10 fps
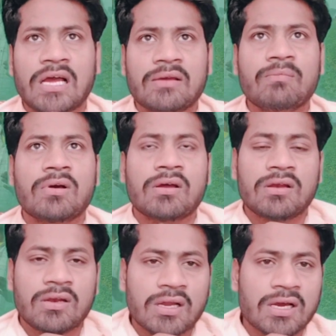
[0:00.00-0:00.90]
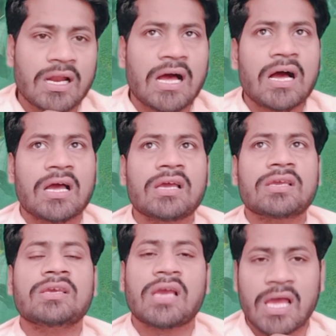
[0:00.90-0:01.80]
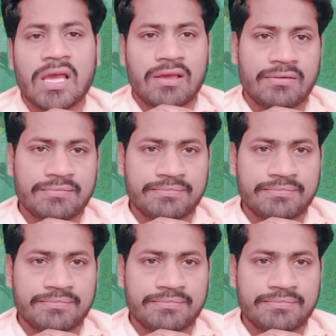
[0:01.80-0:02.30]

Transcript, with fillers: टाइम लग रहा है कि है